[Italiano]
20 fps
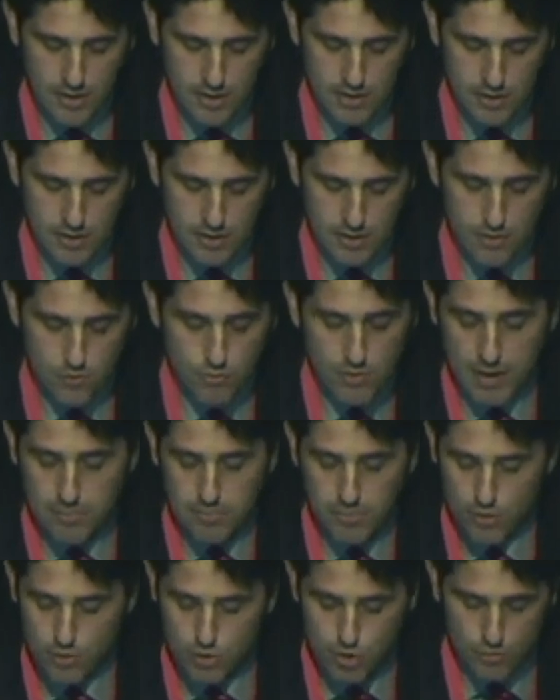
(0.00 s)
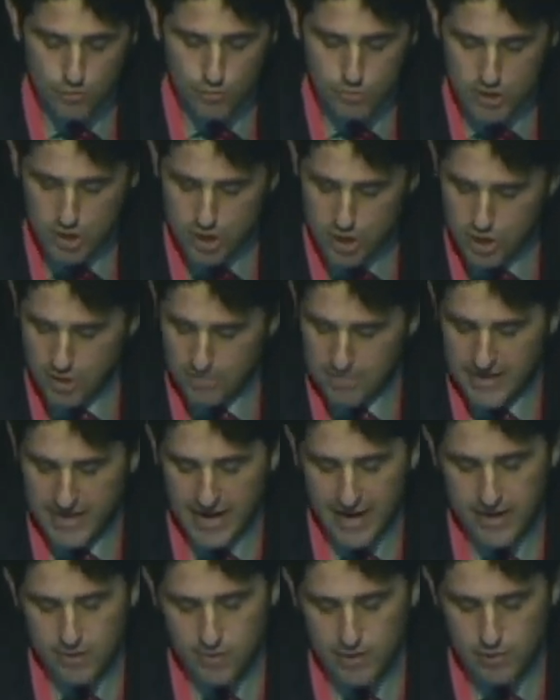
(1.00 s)
eh, un approccio
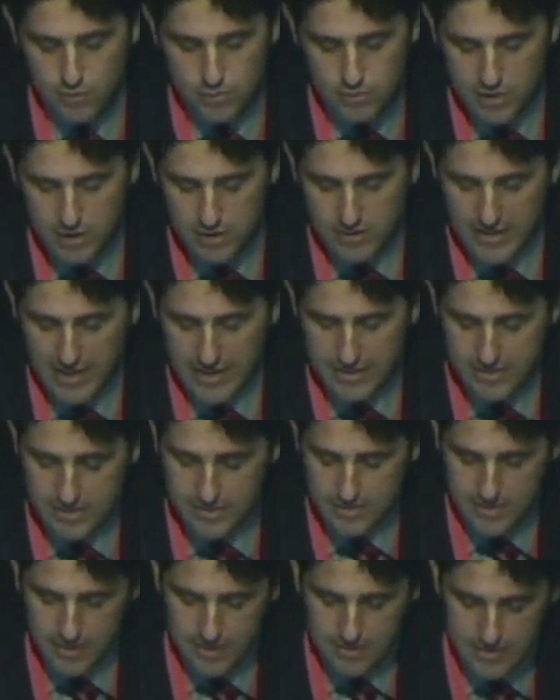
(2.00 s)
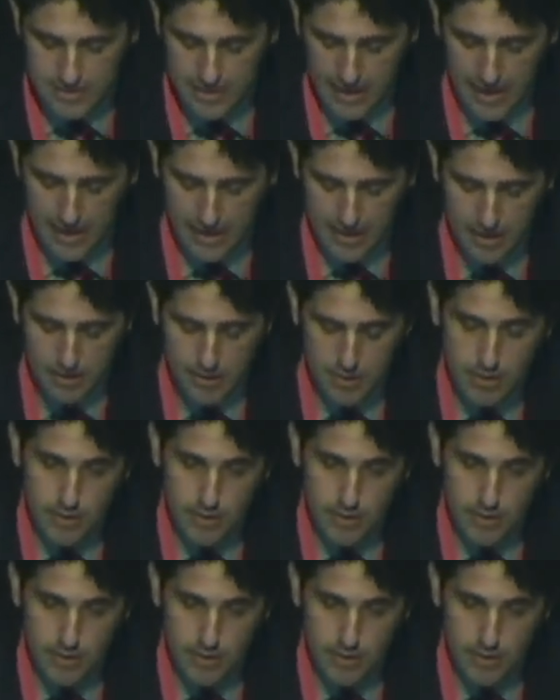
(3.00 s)
multidisciplinare e una continuità assistenziale